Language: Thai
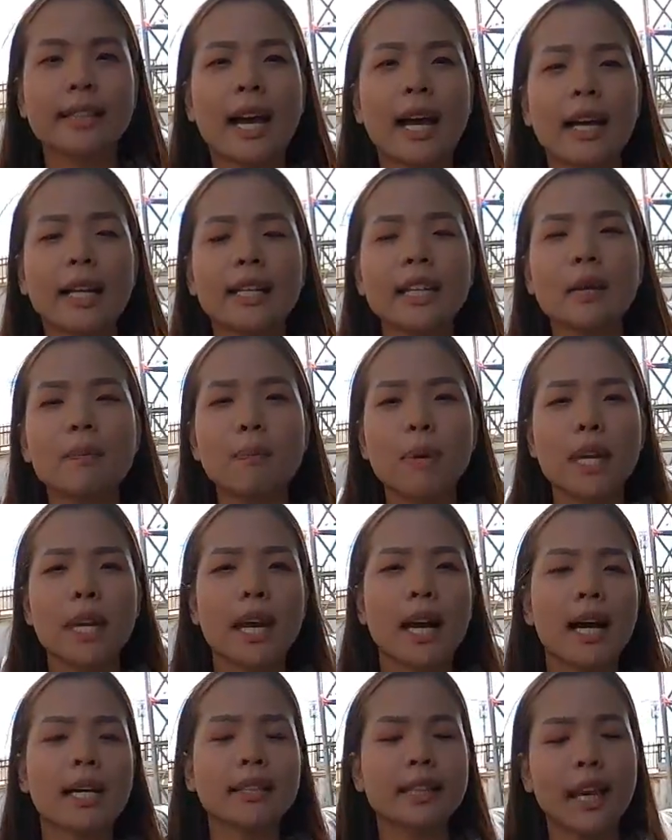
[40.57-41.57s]
กต่างกันที่ปี
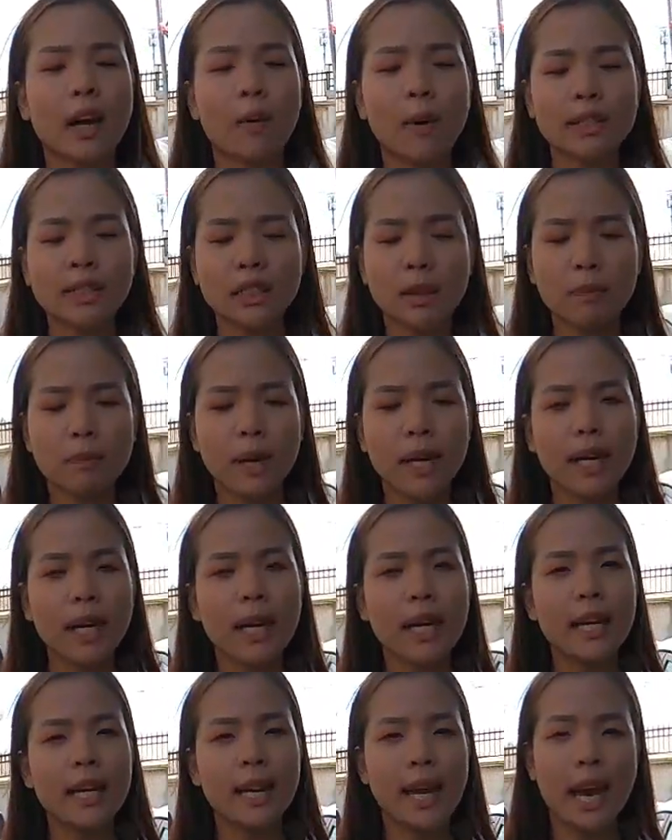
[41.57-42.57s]
นะคะ แต่ว่าสเปคอะ
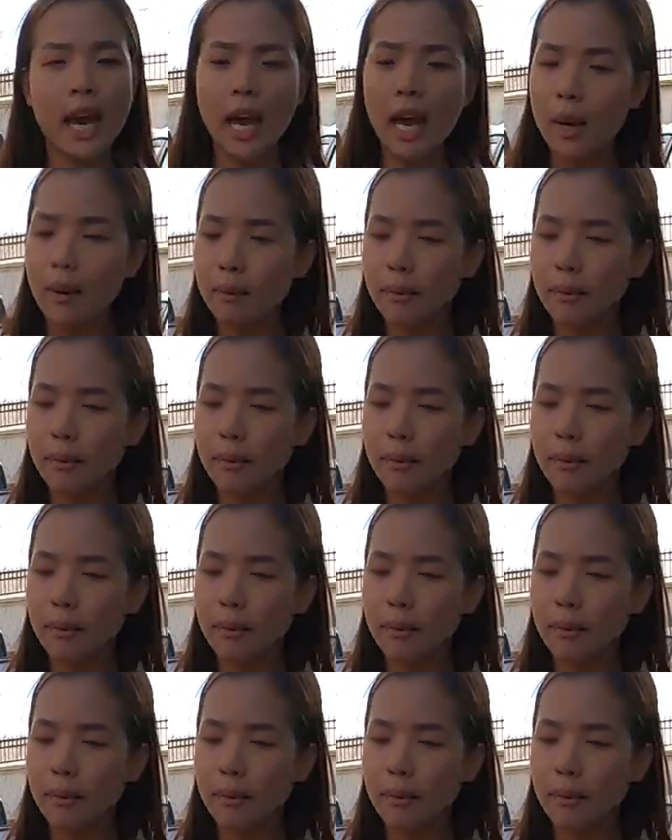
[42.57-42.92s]
ไรอย่างเงี้ย